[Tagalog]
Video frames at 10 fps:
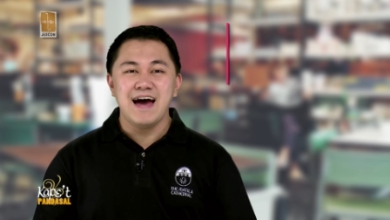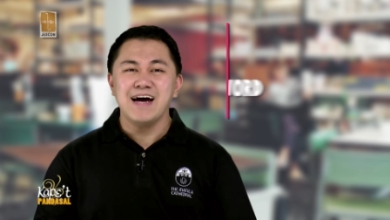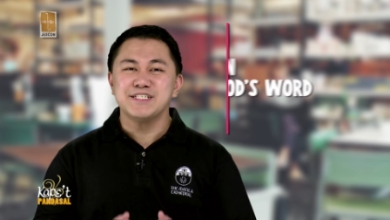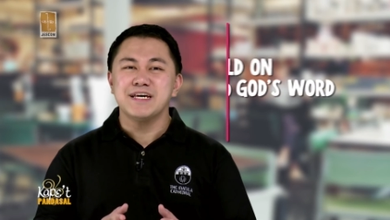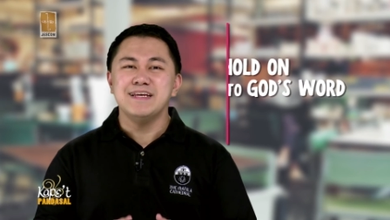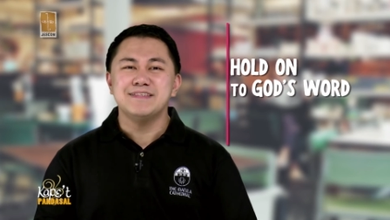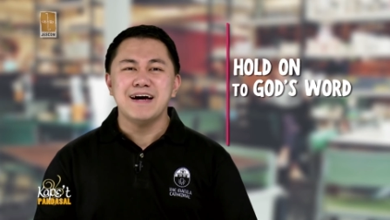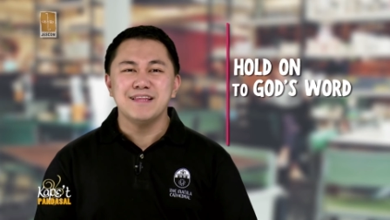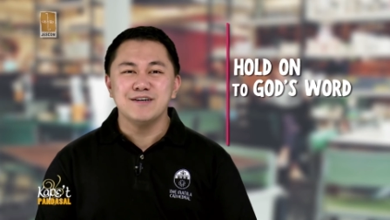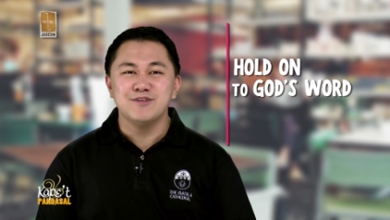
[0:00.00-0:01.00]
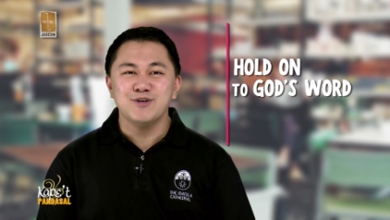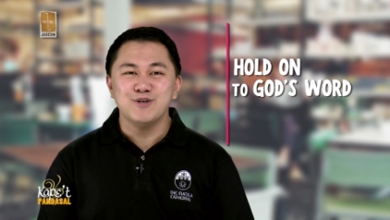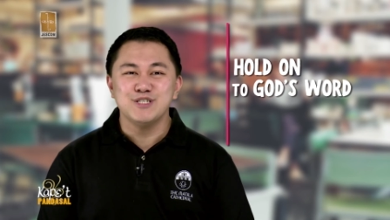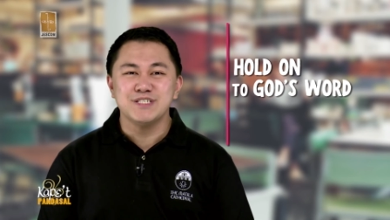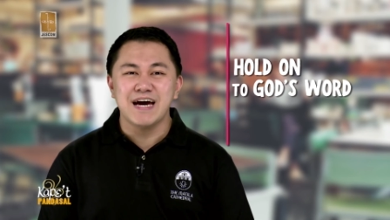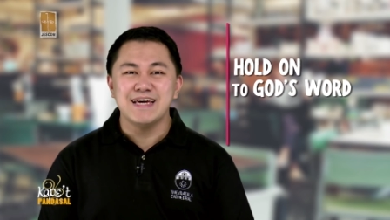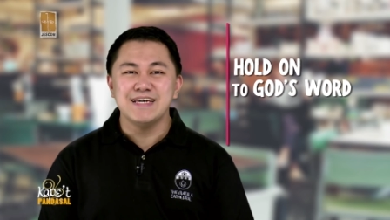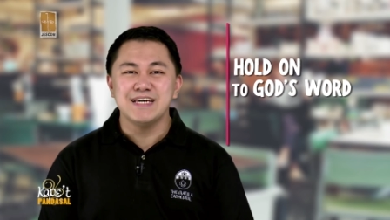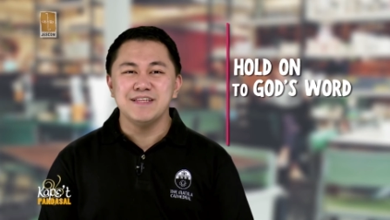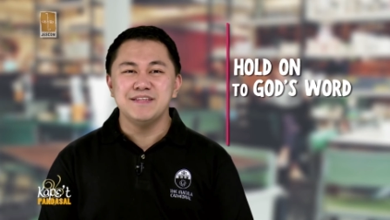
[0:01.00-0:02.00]
ang salita ng Diyos
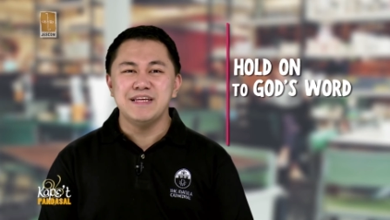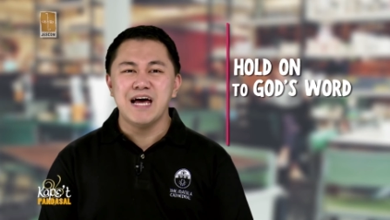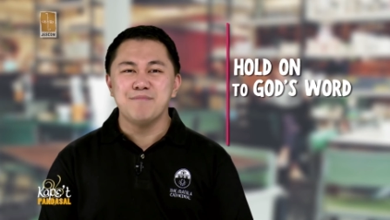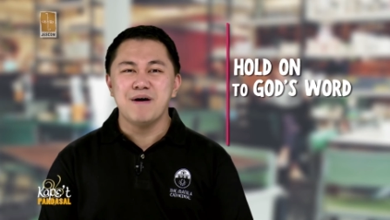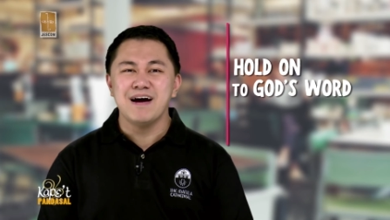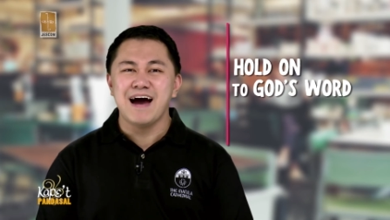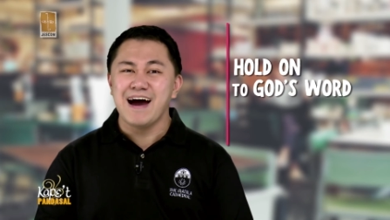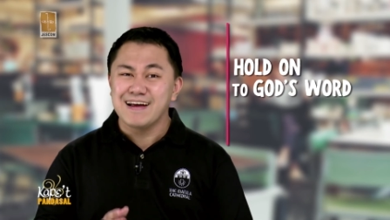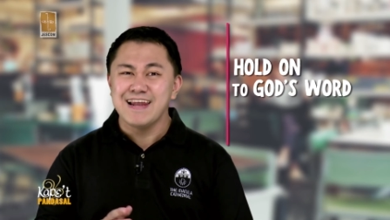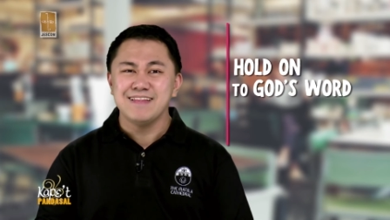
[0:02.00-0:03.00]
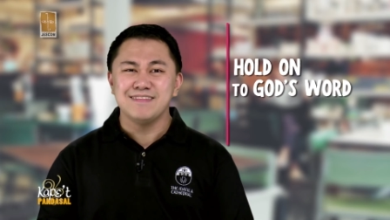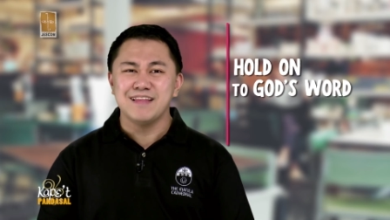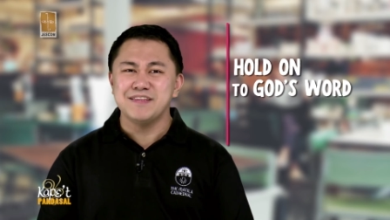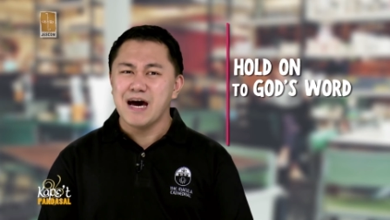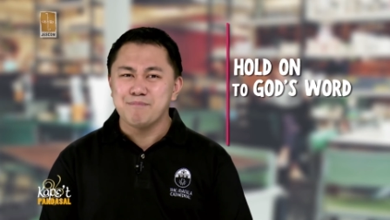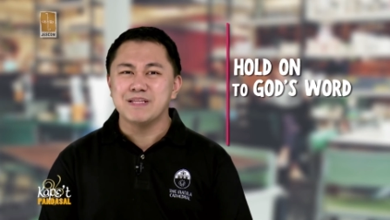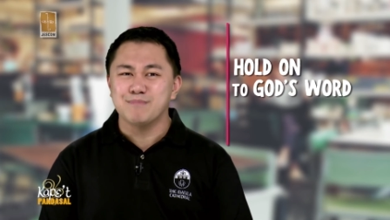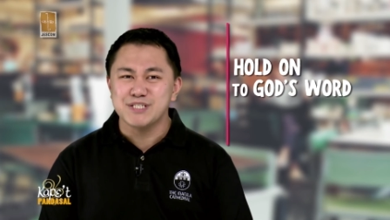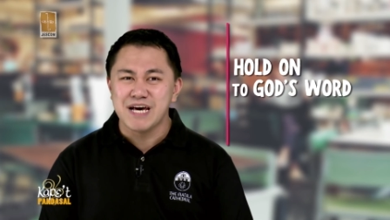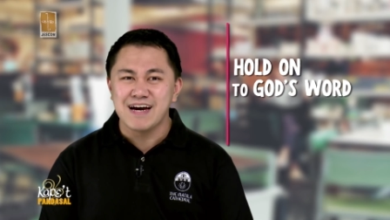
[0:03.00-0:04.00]
ay hindi lamang aklat na dapat
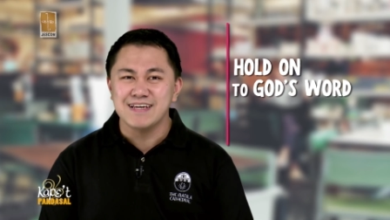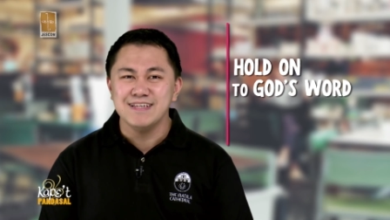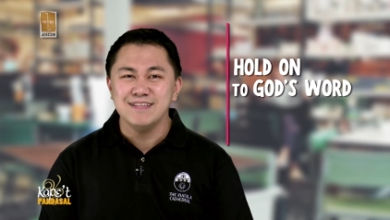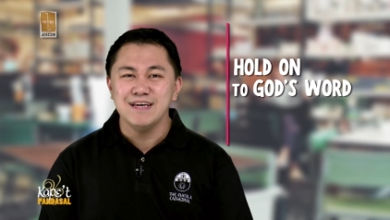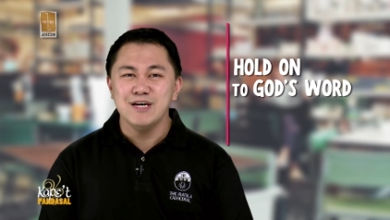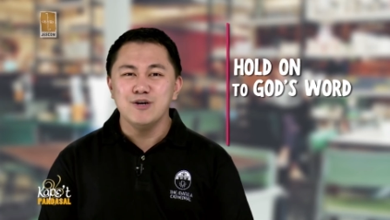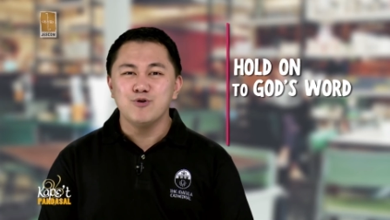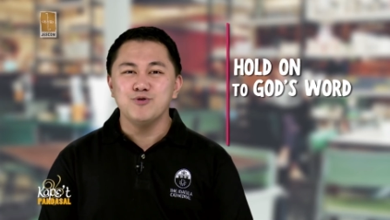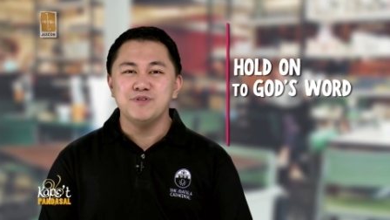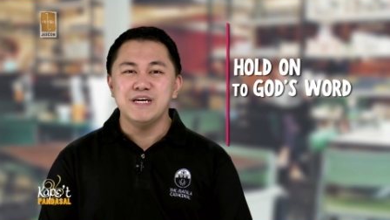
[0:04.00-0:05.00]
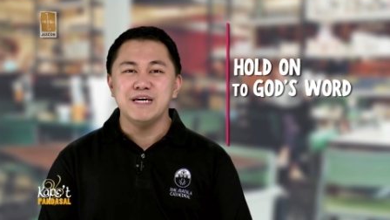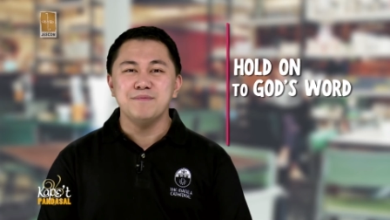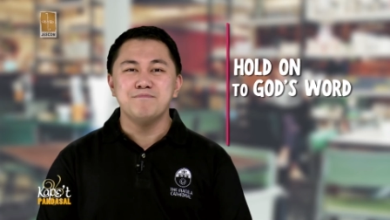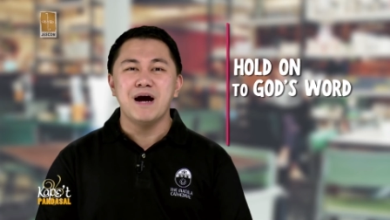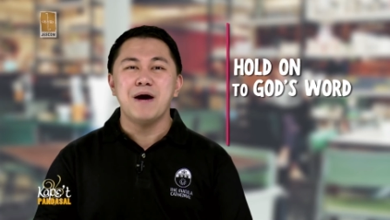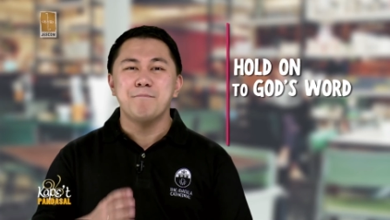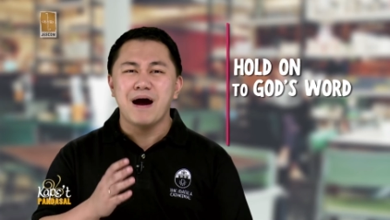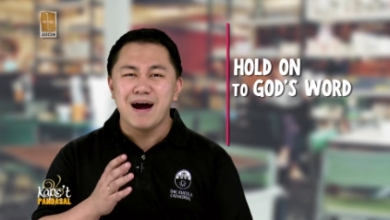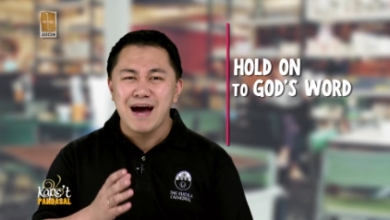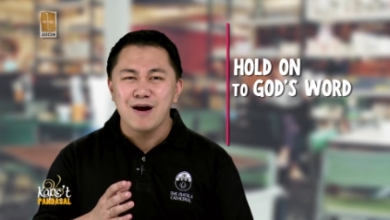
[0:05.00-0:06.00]
basahin, kundi mga
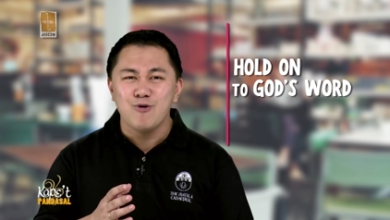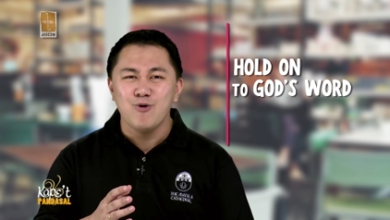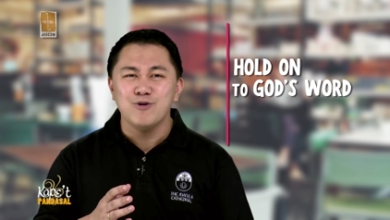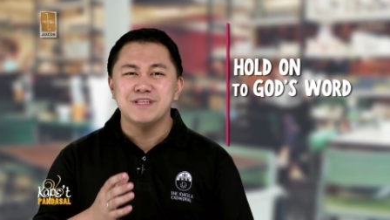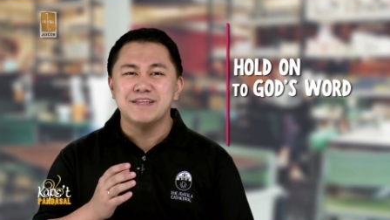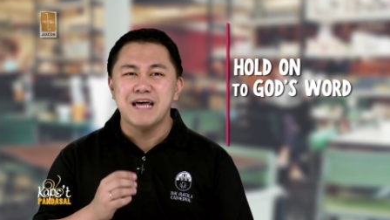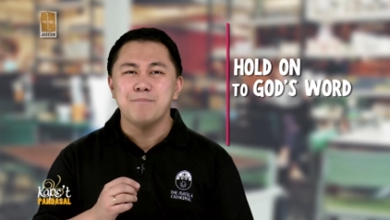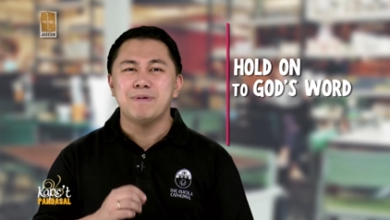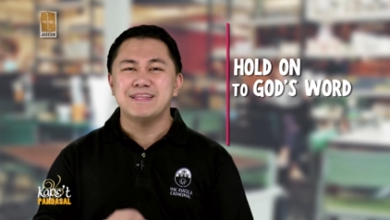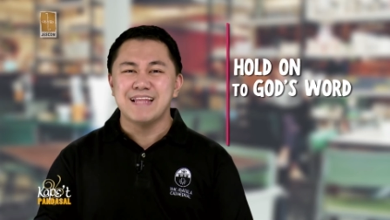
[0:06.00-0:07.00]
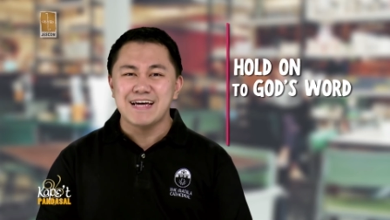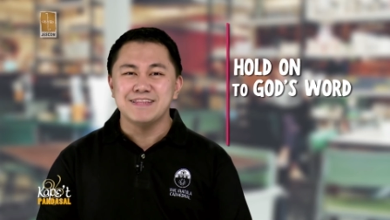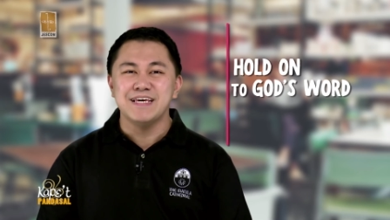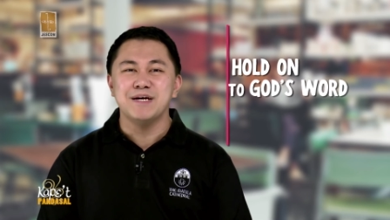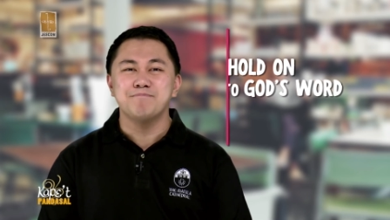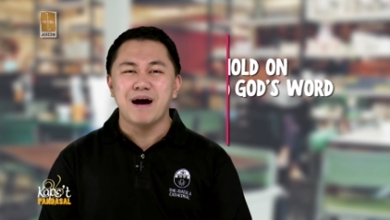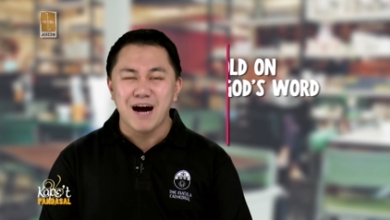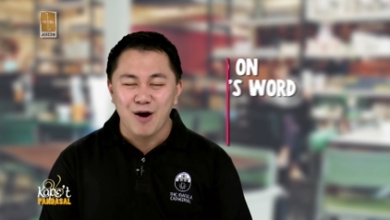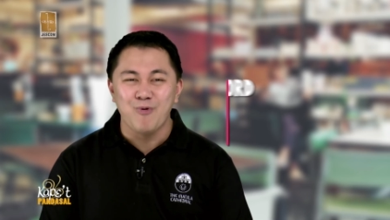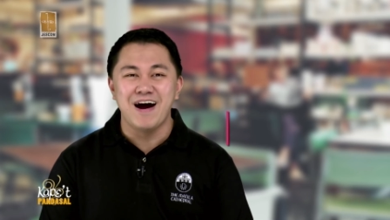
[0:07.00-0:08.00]
pangako na dapat nating
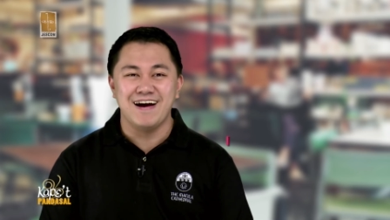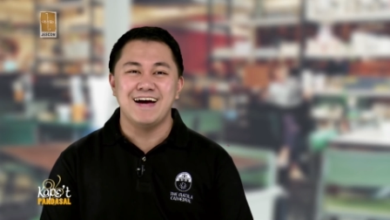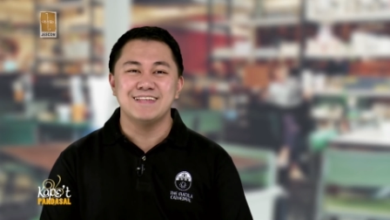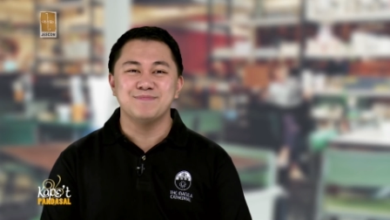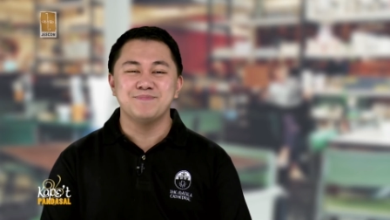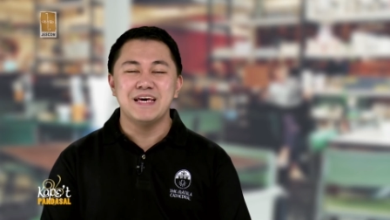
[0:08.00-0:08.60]
panghawakan.